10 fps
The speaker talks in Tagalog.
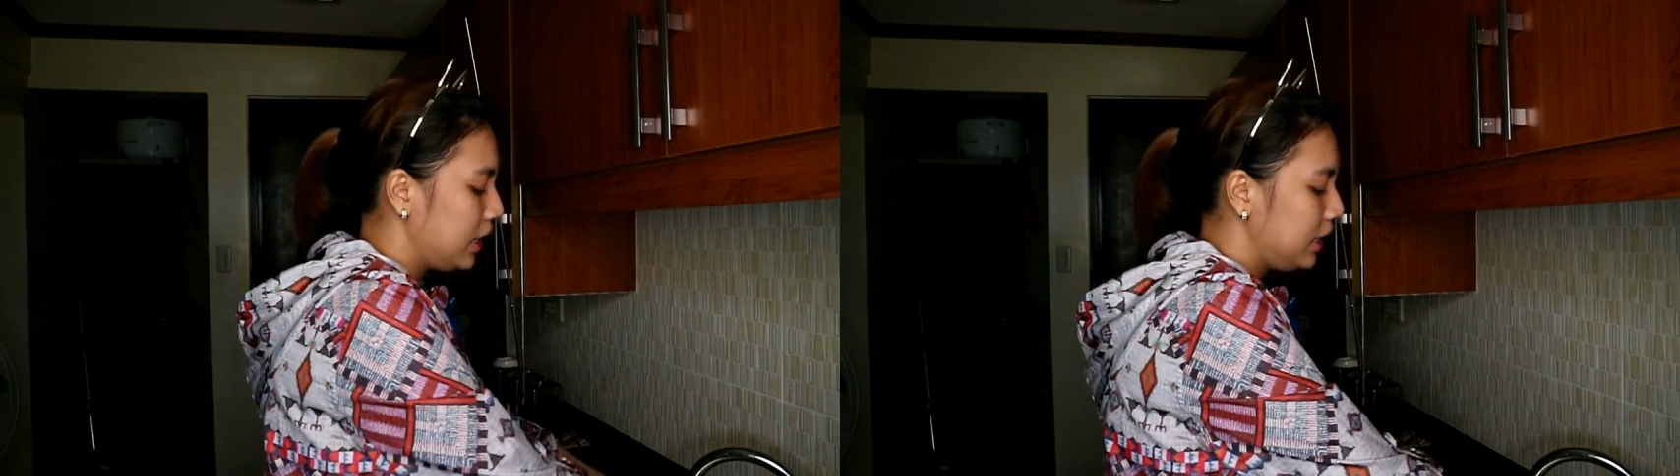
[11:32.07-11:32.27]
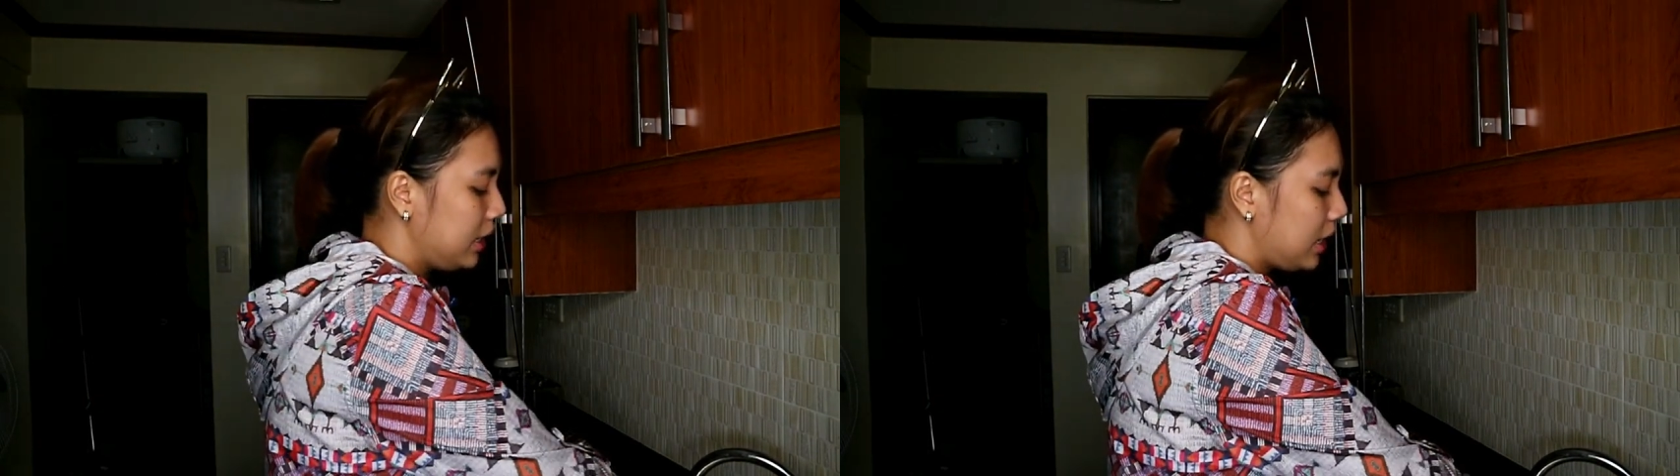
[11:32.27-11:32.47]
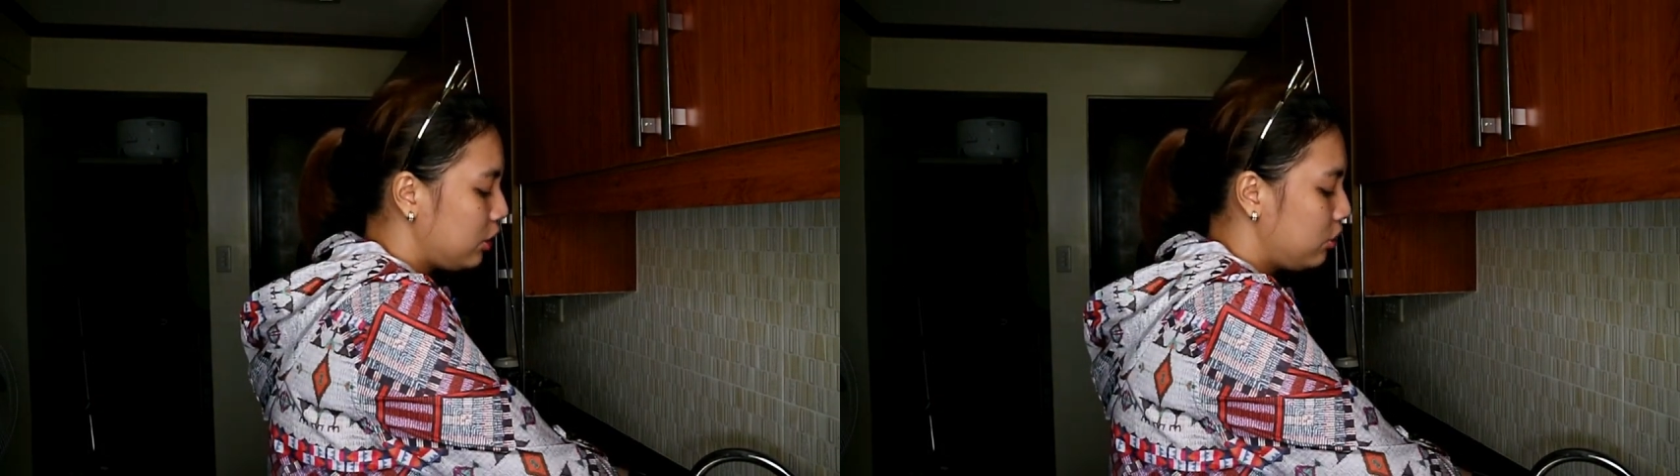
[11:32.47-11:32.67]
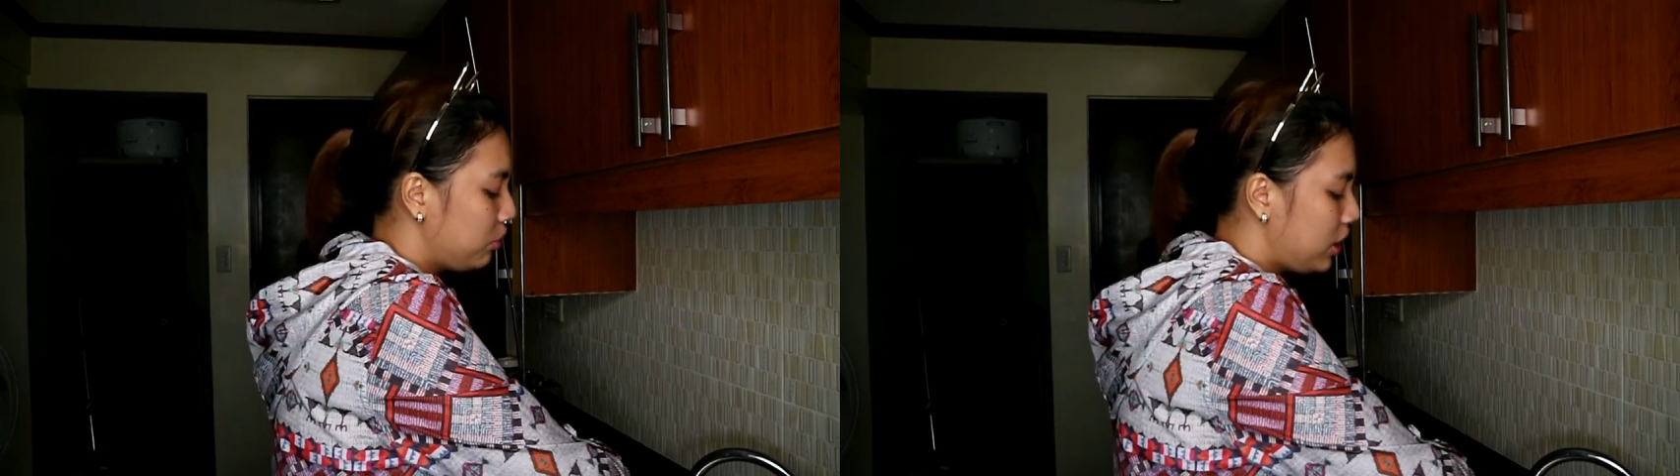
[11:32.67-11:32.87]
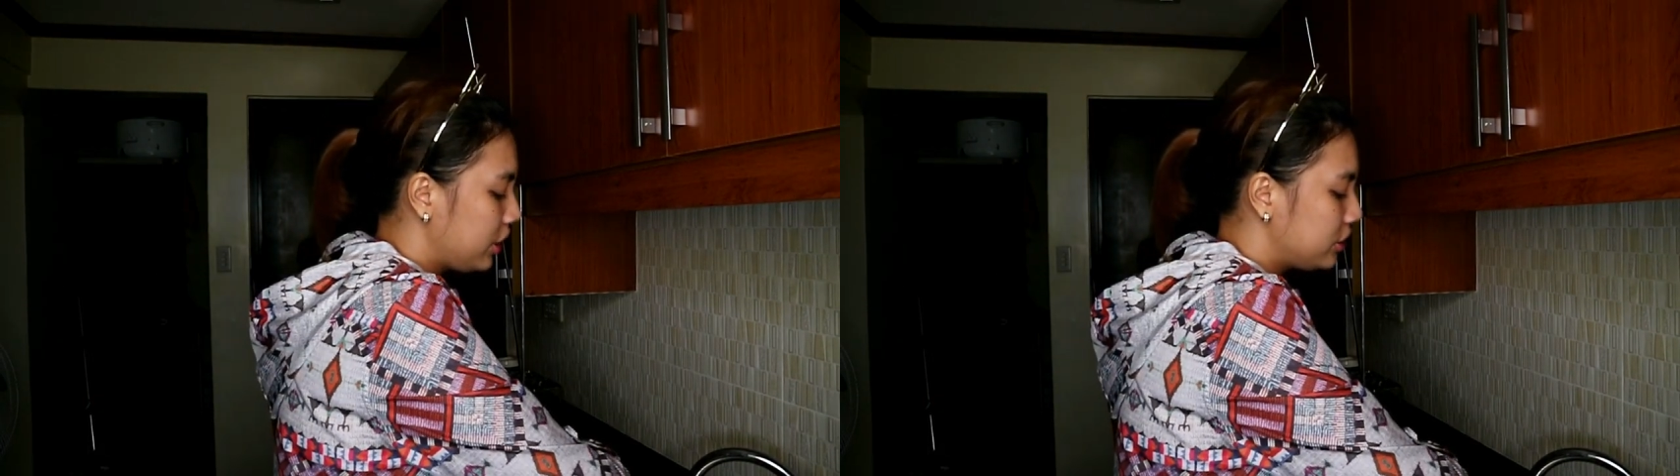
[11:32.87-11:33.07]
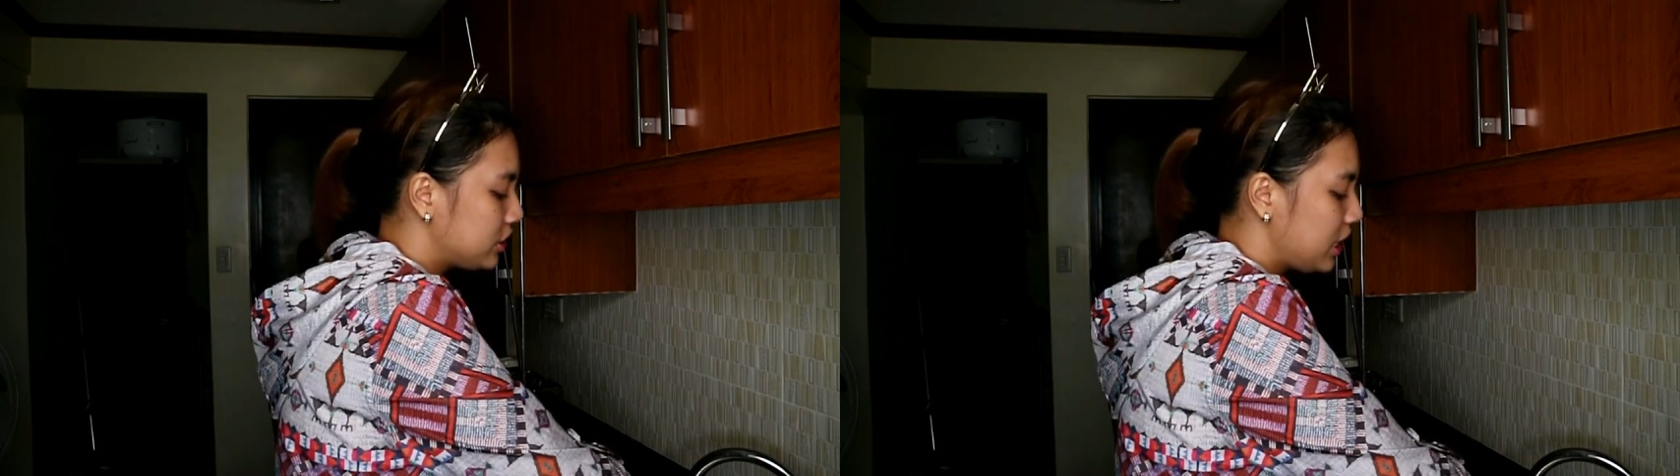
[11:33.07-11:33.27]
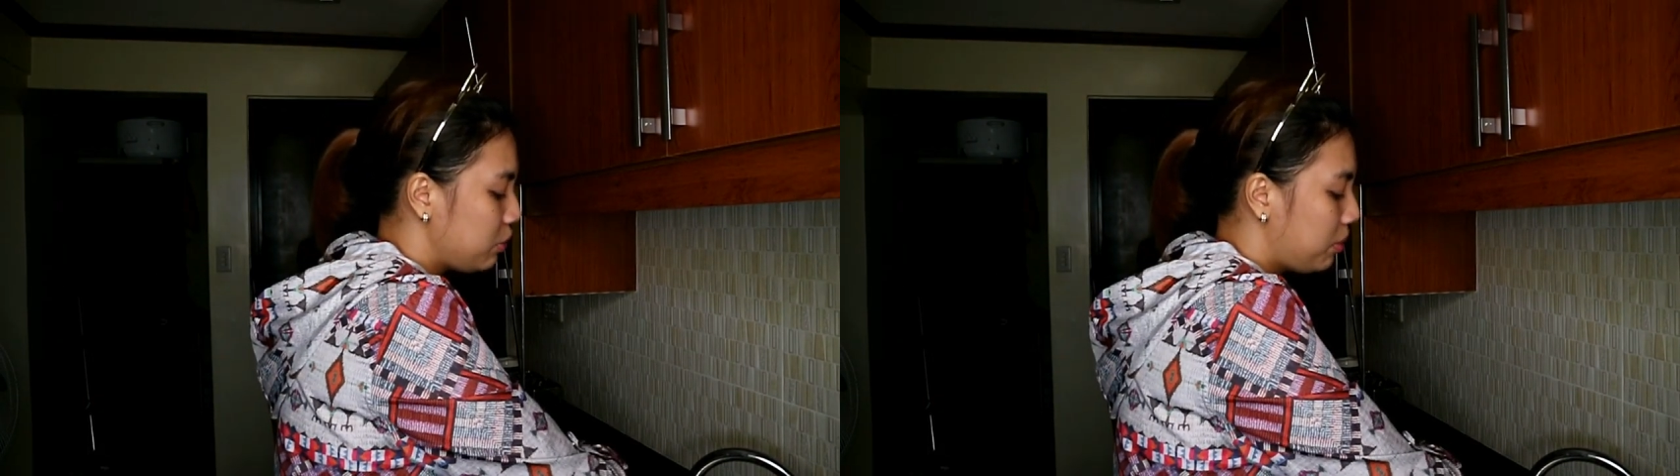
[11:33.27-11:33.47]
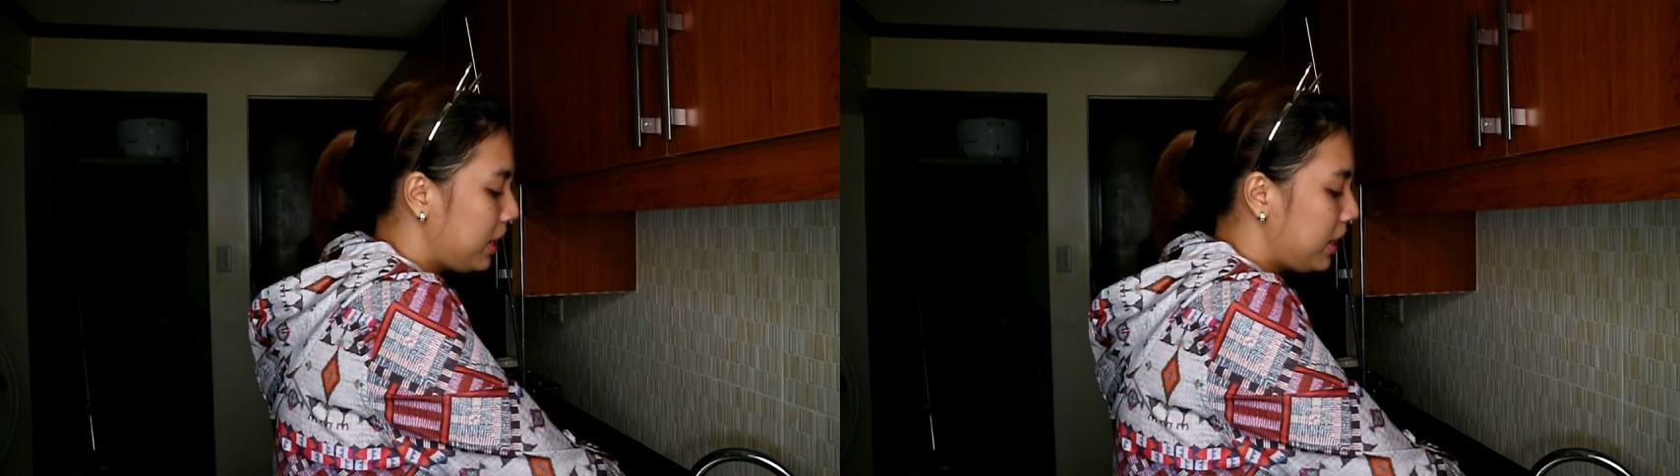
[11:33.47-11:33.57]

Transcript: I-anon mo lang yung skin mo,